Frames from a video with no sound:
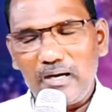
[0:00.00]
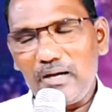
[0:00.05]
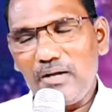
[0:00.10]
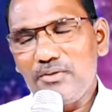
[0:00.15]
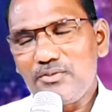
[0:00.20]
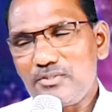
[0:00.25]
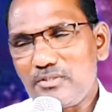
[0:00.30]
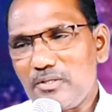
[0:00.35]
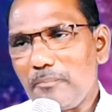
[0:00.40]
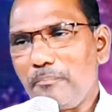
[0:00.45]

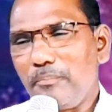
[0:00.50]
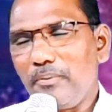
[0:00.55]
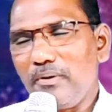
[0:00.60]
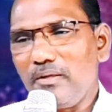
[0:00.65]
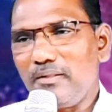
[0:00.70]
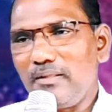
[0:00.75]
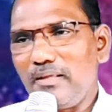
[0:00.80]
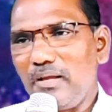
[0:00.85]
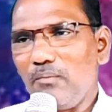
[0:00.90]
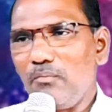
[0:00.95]
అని చెప్పి
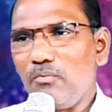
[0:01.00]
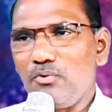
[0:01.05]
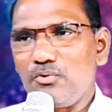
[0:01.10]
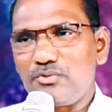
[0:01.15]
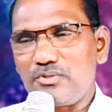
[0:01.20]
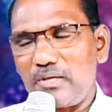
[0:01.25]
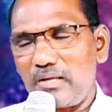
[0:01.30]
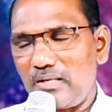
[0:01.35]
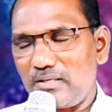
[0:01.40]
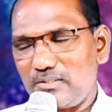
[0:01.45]
దేవుడు
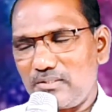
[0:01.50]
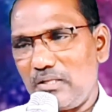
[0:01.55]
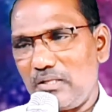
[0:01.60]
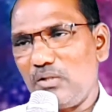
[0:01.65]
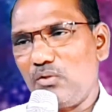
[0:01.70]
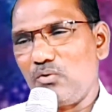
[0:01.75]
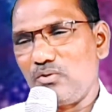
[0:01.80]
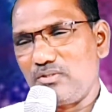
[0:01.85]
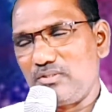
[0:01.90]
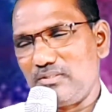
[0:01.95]
చాలా
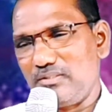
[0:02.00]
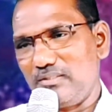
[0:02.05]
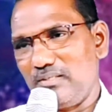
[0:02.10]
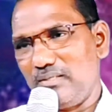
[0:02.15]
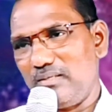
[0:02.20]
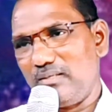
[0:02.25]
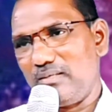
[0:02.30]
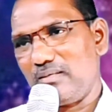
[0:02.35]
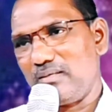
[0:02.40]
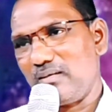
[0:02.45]

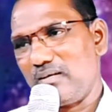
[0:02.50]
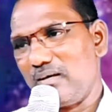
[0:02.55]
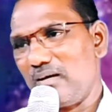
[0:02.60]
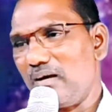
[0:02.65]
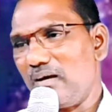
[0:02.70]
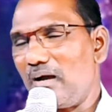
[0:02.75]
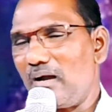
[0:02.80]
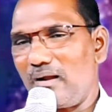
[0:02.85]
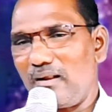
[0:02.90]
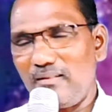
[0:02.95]
సంతోషించి
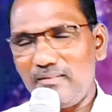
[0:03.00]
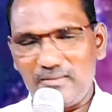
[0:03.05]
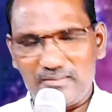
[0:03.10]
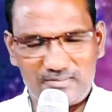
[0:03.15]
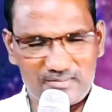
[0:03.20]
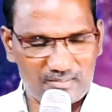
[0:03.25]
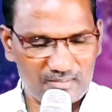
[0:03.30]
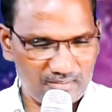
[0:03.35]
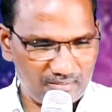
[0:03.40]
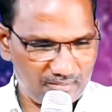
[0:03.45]

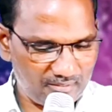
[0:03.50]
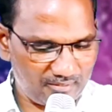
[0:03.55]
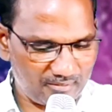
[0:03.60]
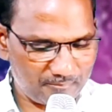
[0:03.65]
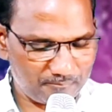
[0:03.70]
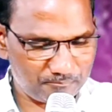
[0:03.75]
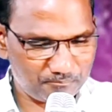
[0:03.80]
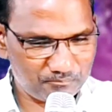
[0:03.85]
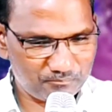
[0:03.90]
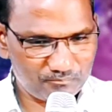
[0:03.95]
ఆనందిస్తాడు ఆయన
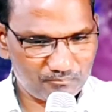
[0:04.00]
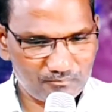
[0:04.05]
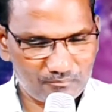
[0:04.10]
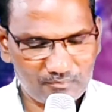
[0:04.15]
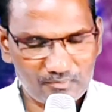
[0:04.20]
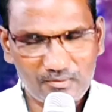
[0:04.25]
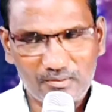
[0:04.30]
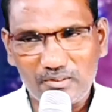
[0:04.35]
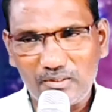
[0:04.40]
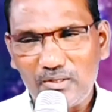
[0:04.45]

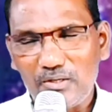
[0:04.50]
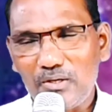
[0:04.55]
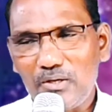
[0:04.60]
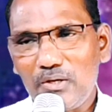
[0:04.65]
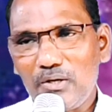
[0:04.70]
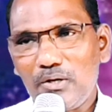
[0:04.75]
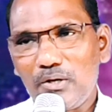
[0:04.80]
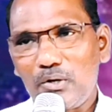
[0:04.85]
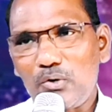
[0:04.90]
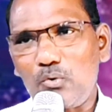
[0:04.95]

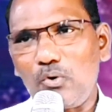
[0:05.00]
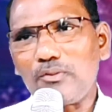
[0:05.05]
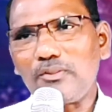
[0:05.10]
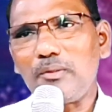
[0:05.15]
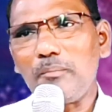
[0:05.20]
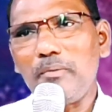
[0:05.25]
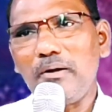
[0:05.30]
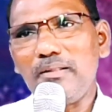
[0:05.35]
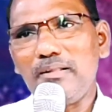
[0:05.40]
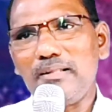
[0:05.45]

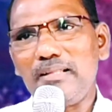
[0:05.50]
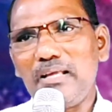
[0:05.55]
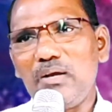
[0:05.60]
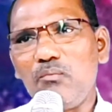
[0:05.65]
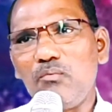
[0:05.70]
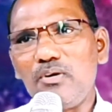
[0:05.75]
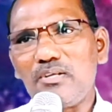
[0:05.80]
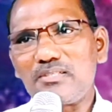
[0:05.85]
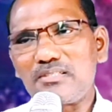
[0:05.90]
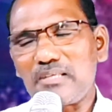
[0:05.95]
కొంతమంది
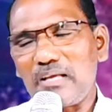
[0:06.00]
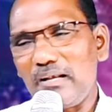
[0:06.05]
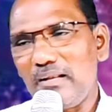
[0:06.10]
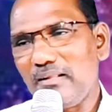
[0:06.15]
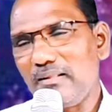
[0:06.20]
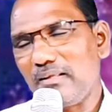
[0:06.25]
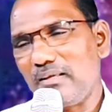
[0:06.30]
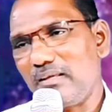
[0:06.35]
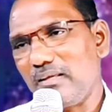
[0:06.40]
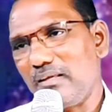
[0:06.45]
దేవుని
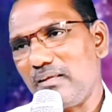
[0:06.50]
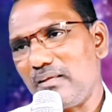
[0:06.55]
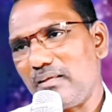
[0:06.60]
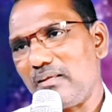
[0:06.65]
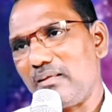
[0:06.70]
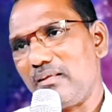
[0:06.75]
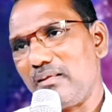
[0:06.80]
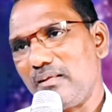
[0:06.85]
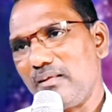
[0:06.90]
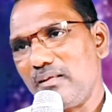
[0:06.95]
సన్నిధికి
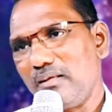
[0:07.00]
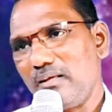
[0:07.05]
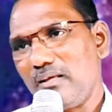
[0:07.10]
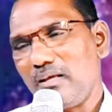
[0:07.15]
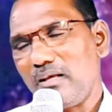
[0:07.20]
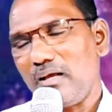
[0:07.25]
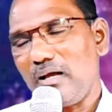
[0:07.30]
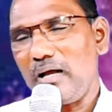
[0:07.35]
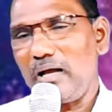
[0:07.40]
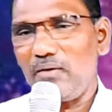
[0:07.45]

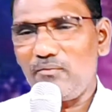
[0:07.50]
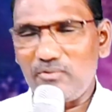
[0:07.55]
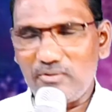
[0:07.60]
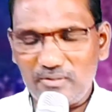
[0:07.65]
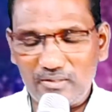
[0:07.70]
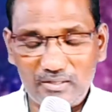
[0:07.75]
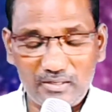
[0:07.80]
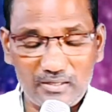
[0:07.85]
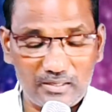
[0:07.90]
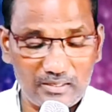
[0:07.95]
ఆ
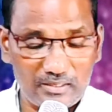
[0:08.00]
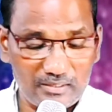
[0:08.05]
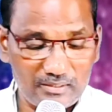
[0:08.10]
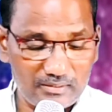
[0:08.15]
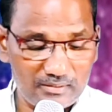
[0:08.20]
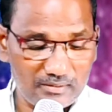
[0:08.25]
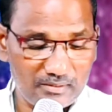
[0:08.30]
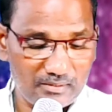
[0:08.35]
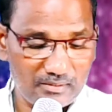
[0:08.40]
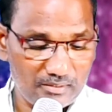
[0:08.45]
విధంగా
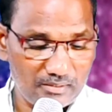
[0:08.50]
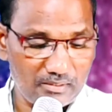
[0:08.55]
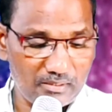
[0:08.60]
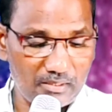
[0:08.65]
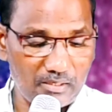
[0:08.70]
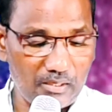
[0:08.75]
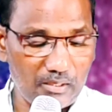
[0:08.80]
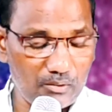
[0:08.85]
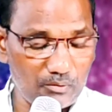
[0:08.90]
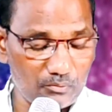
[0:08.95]

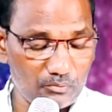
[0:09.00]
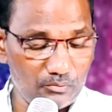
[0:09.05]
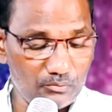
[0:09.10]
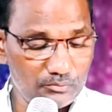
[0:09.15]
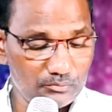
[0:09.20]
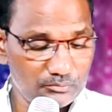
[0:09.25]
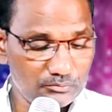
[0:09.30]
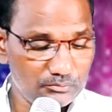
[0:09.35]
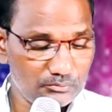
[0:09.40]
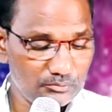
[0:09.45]
రారు
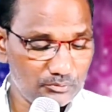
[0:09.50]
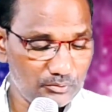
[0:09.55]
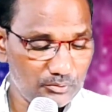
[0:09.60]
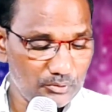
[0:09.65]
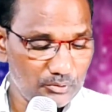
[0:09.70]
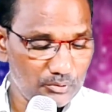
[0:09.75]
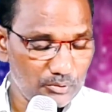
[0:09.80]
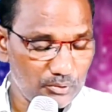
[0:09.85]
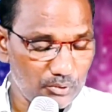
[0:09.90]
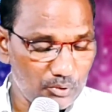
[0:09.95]

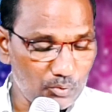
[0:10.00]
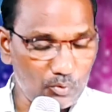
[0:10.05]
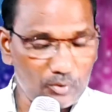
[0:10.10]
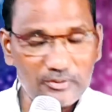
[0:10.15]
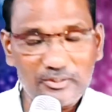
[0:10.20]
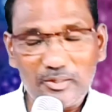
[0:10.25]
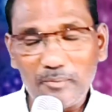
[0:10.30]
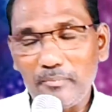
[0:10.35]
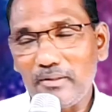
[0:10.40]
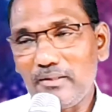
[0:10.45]

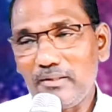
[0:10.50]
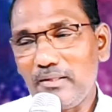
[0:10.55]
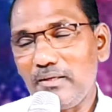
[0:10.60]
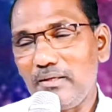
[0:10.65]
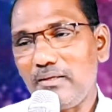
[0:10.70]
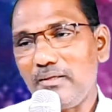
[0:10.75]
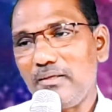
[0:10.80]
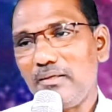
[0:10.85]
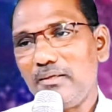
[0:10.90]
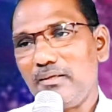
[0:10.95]
కొంతమంది
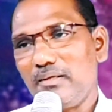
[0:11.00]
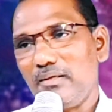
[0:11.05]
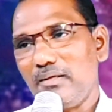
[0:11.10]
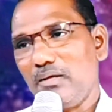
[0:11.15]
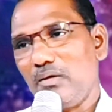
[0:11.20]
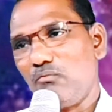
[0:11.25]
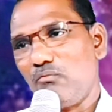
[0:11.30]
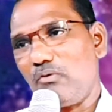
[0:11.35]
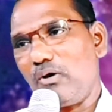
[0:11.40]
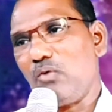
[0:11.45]

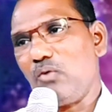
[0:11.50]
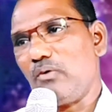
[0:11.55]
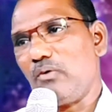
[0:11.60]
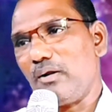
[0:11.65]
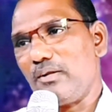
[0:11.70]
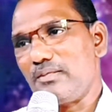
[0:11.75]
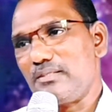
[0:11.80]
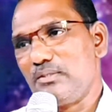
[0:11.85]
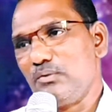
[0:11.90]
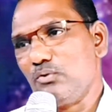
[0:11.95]
వారు
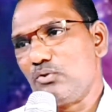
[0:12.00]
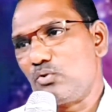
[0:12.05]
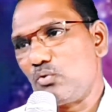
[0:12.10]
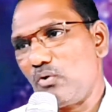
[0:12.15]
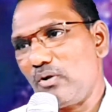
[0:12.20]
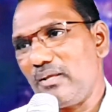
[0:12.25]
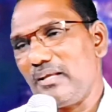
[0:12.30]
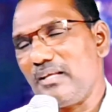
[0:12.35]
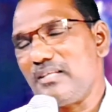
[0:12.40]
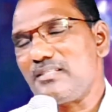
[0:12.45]
వారి
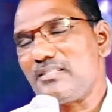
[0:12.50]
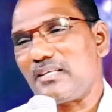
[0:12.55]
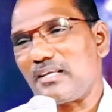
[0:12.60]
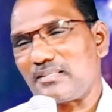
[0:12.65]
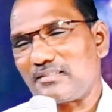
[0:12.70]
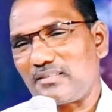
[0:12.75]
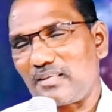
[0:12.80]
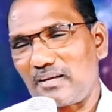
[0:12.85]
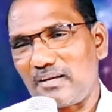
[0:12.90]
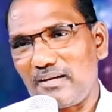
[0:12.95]
జీవితంలో ఏం
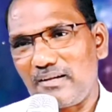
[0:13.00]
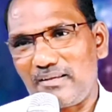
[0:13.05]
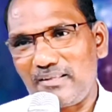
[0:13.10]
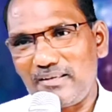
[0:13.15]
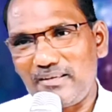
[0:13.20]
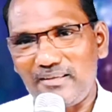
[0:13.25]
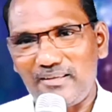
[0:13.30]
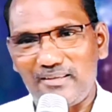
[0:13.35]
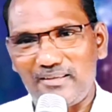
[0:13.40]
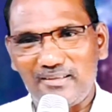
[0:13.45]
చేస్తారంటే